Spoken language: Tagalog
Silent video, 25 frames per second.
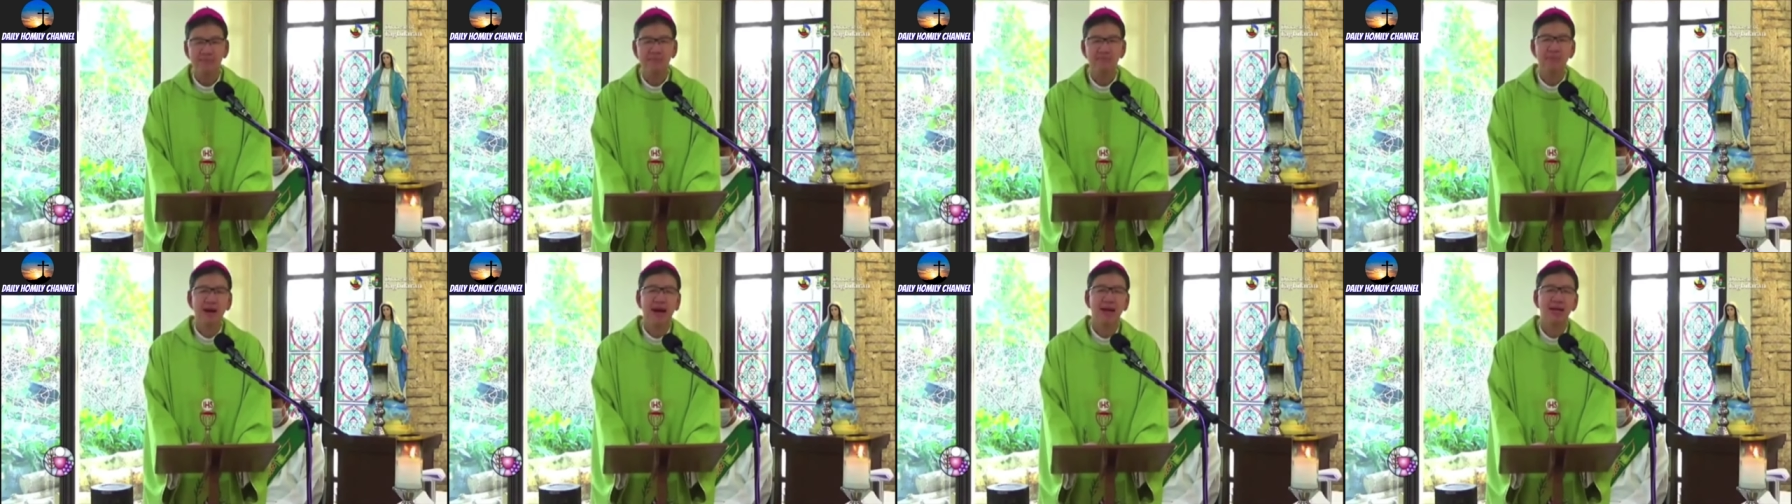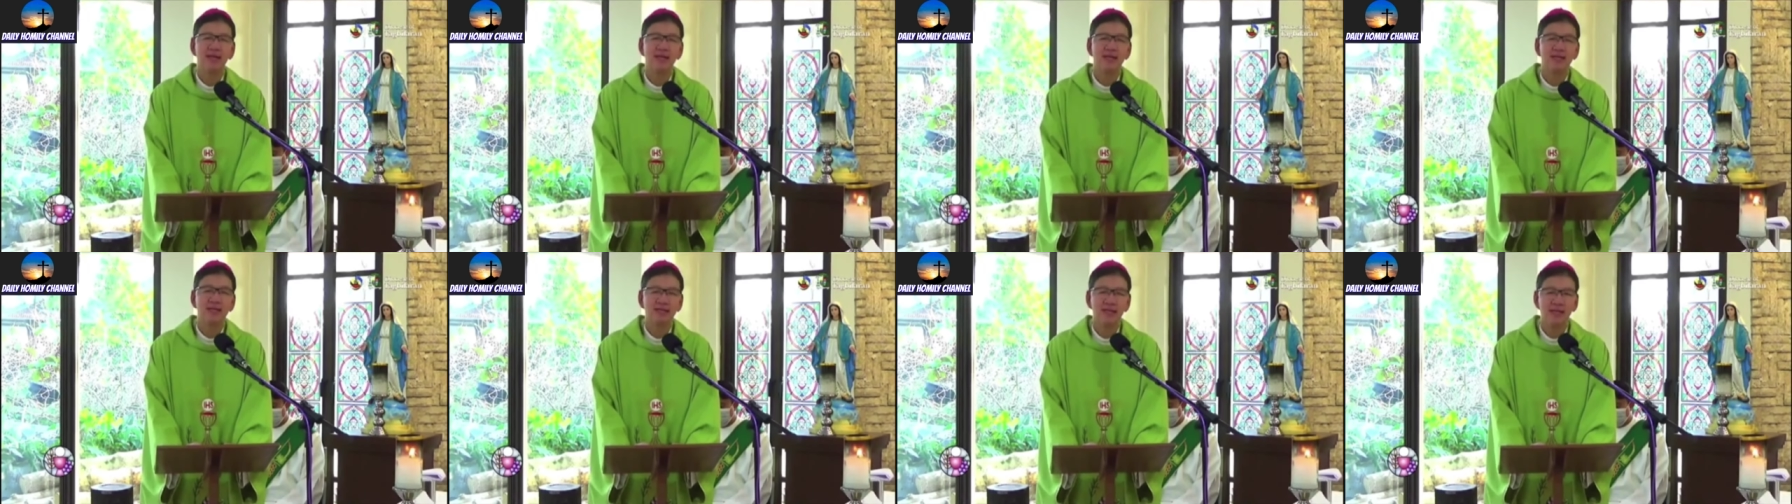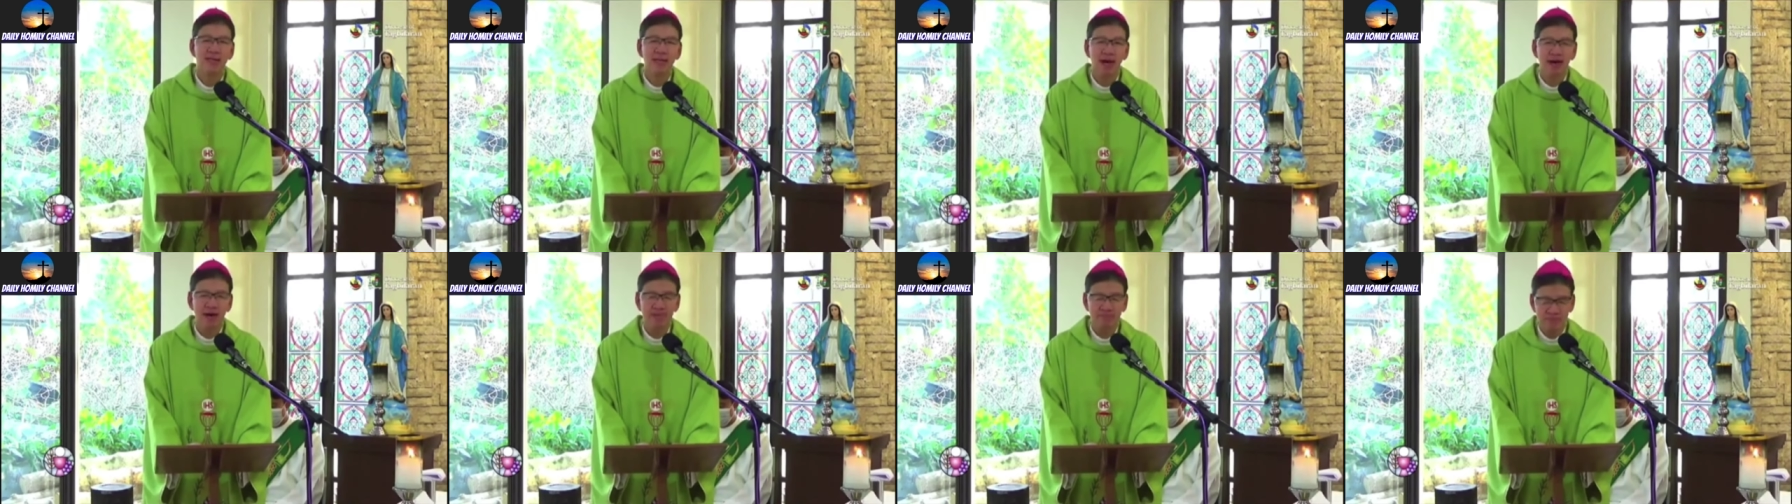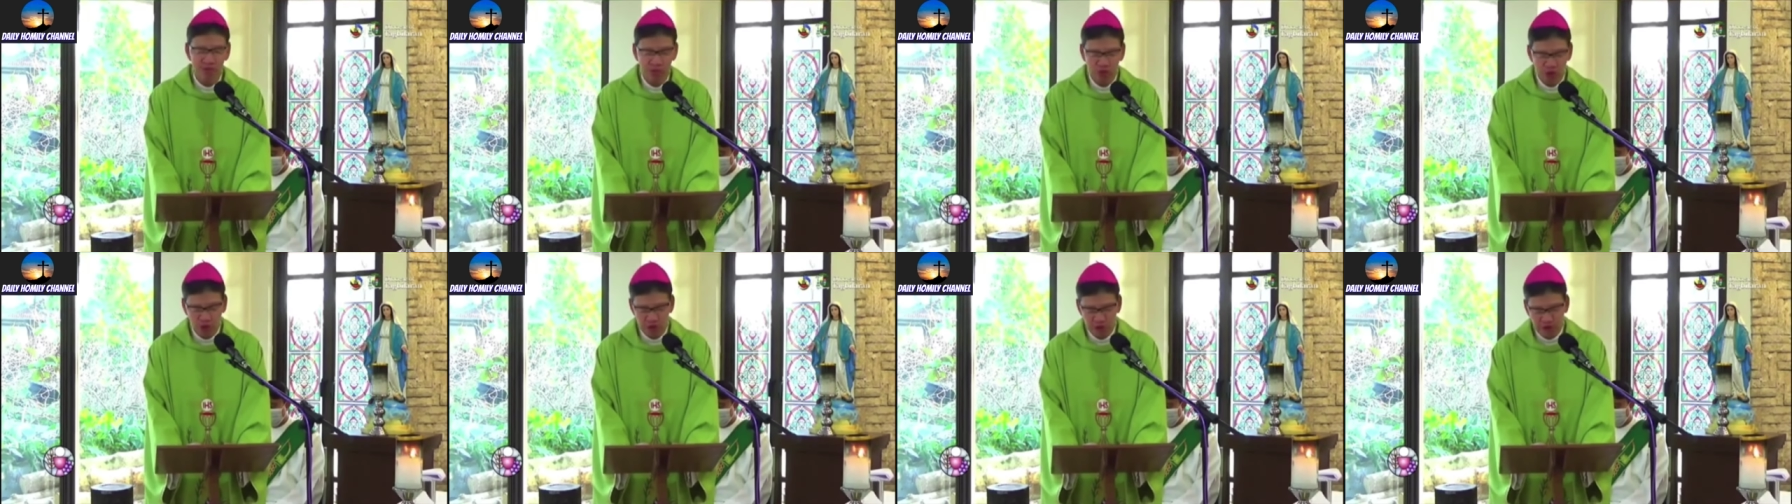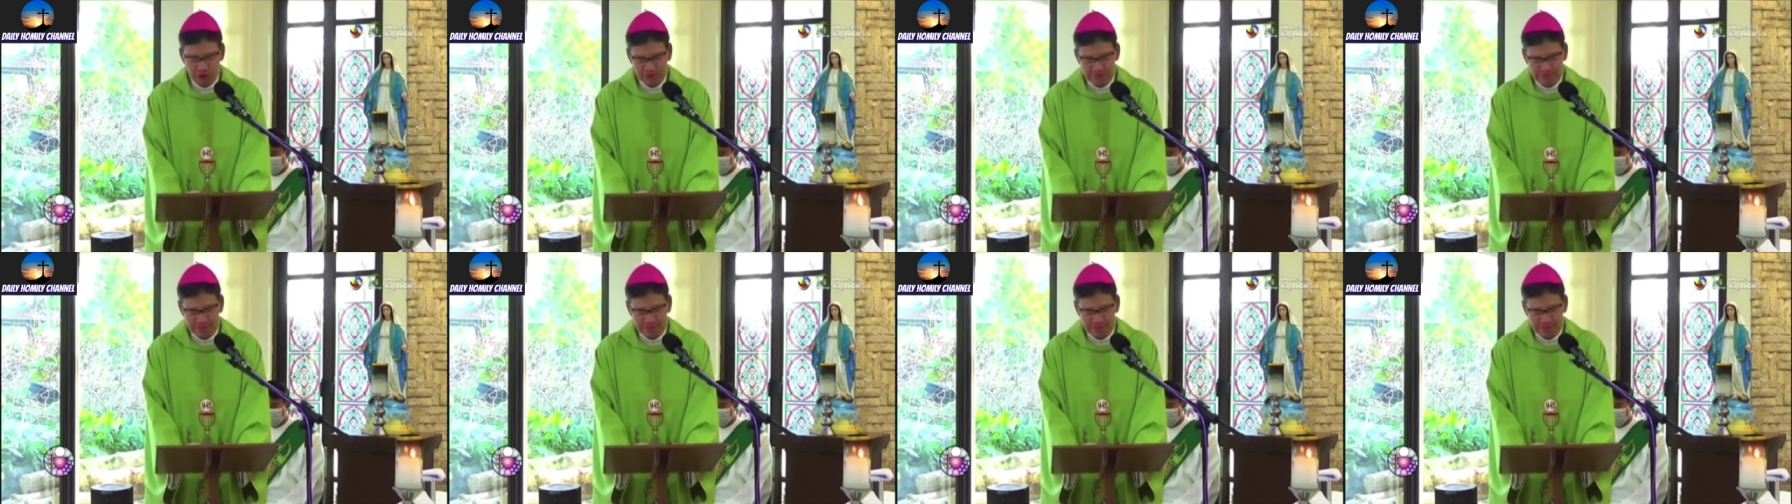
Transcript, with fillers: Balik sa daang bisyo.